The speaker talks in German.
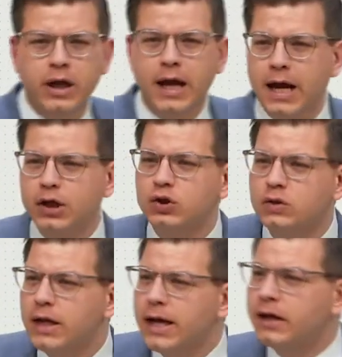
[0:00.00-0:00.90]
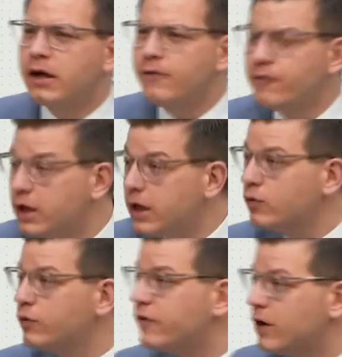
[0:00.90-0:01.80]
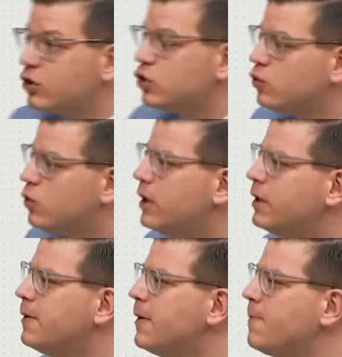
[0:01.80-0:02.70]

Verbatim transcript: Realschullehrkräfte in unseren Schulen